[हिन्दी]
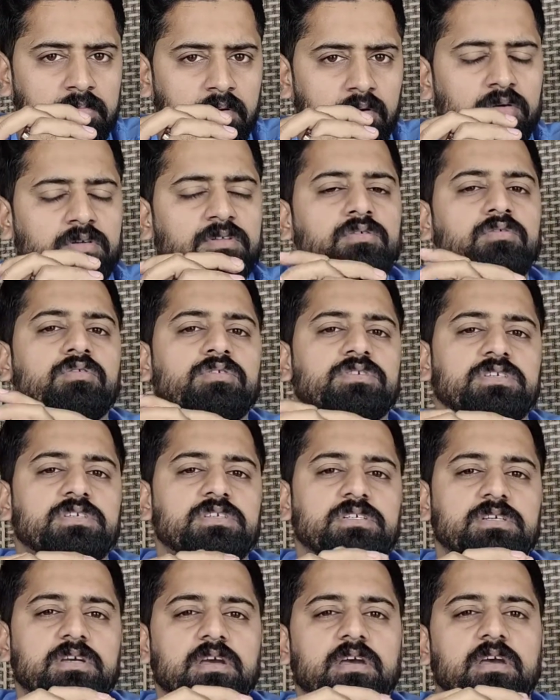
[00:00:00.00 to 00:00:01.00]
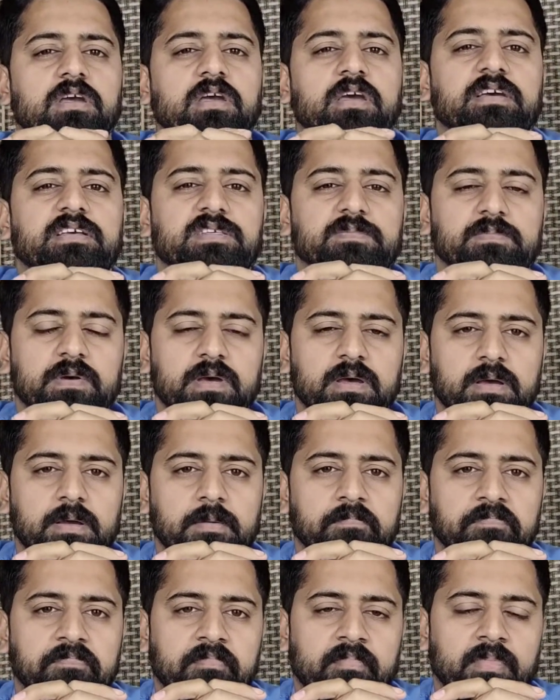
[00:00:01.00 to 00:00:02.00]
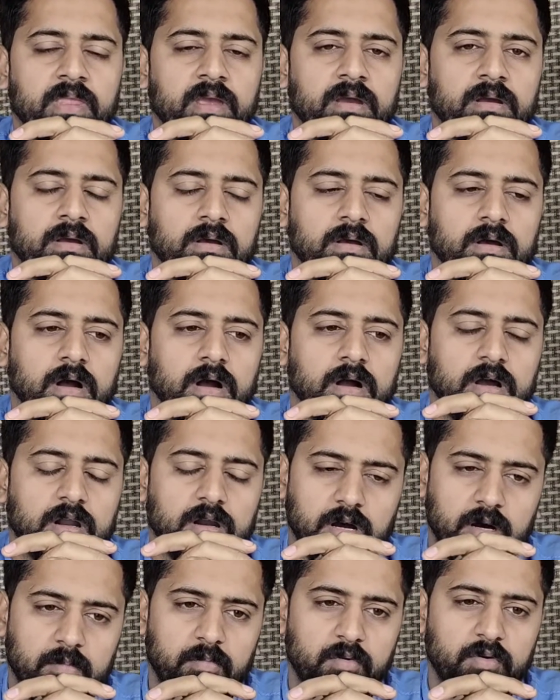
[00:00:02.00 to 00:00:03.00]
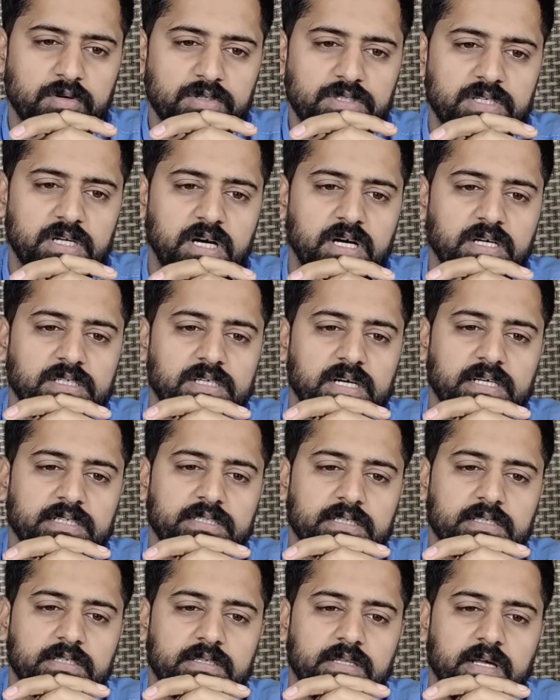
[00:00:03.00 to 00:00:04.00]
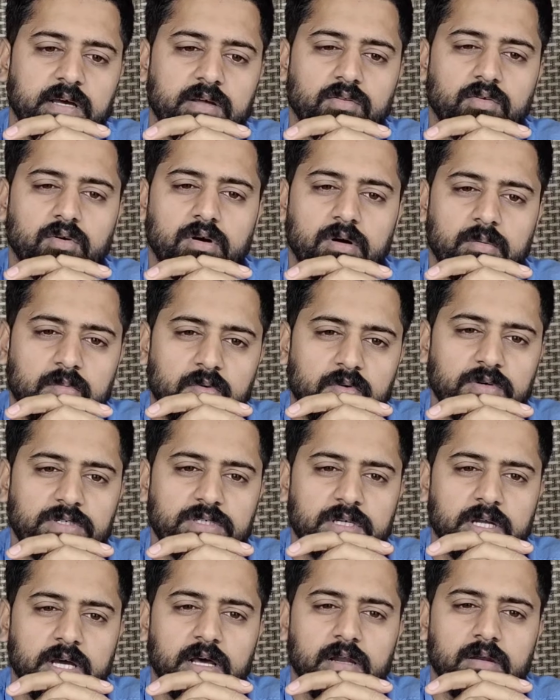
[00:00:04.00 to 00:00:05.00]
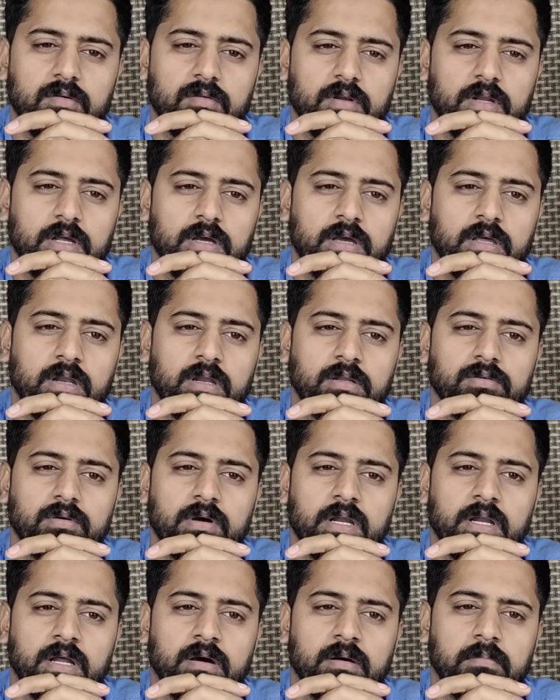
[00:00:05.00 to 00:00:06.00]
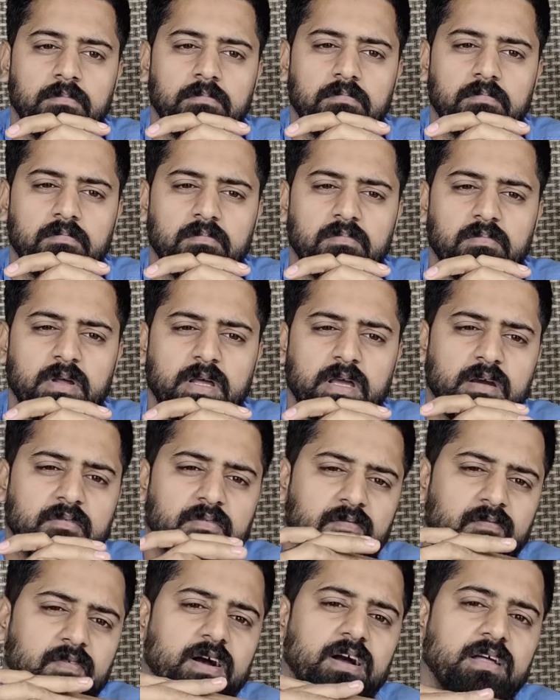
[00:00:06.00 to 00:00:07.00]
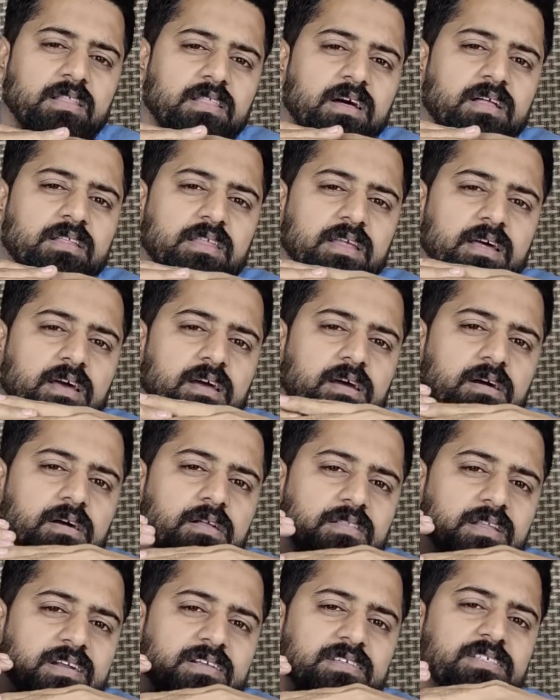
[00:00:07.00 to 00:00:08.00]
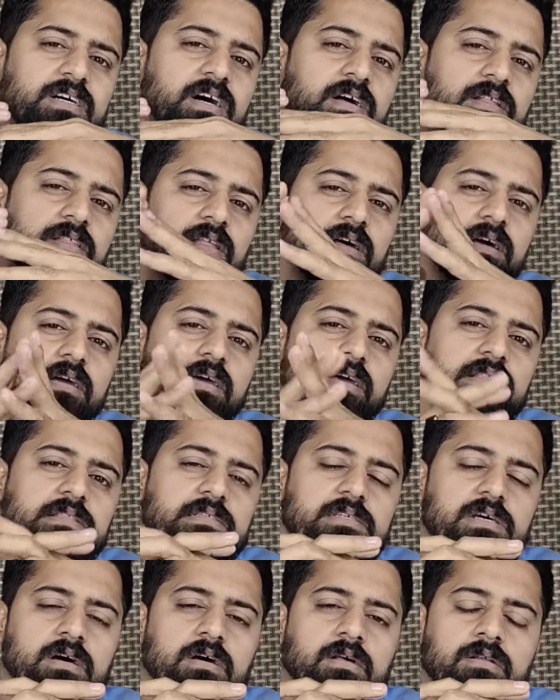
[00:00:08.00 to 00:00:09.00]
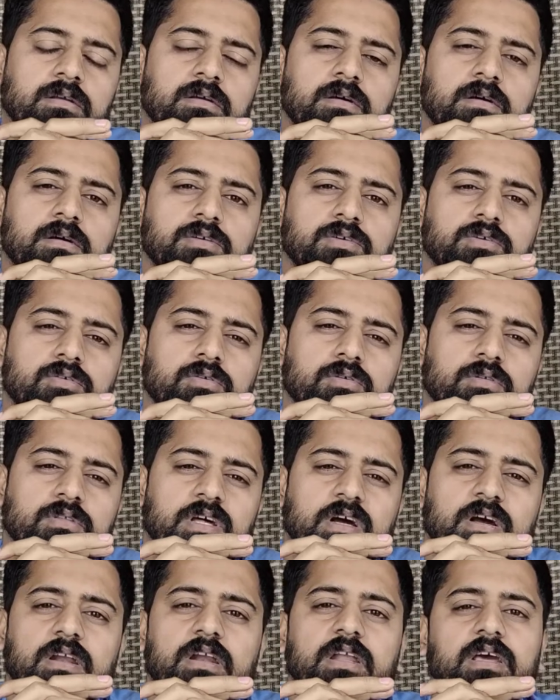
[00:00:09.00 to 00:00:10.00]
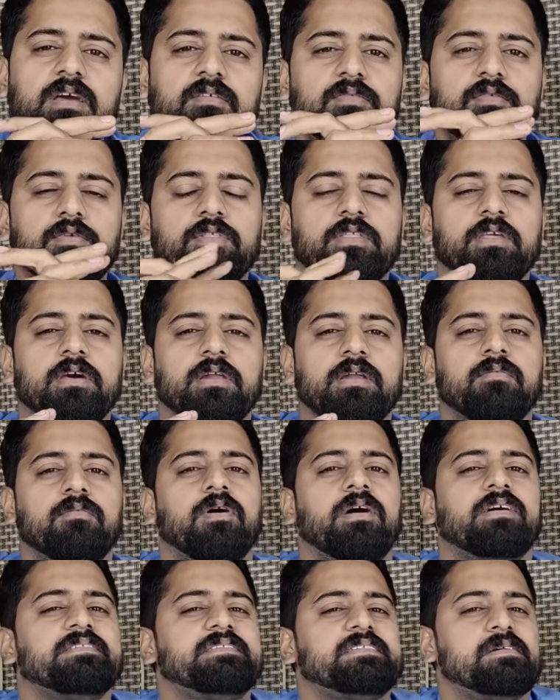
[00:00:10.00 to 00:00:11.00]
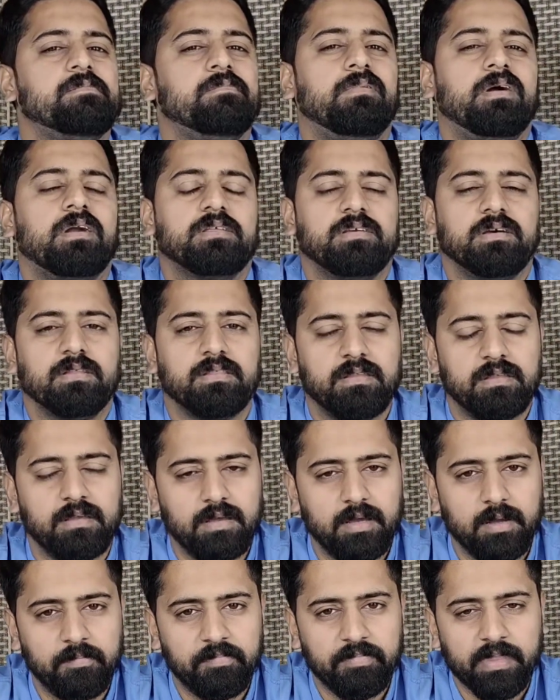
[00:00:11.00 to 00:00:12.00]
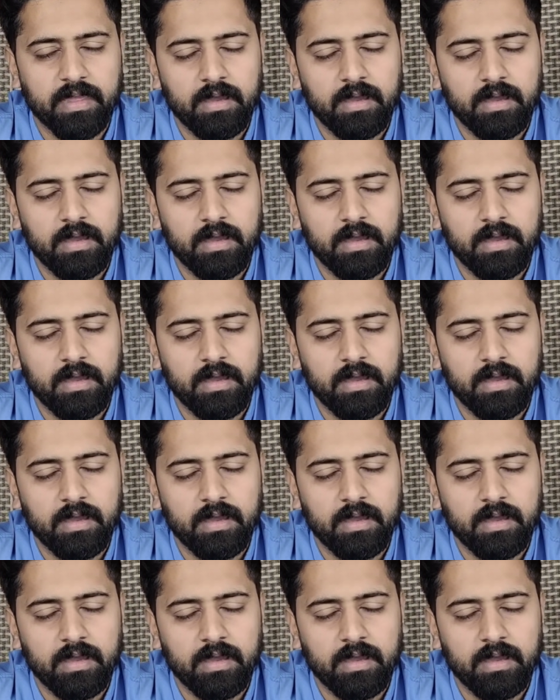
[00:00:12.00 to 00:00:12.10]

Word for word: बहुत कोशिश की कि इस पर अगर ख़ामोश रहा जा सकता है तो ख़ामोश रह लूँ लेकिन जो है ना एक वक्त आता है एक दर्जा आता है कि इंसान का जो तकलीफ़ होती है ना वो हद से बढ़ जाती है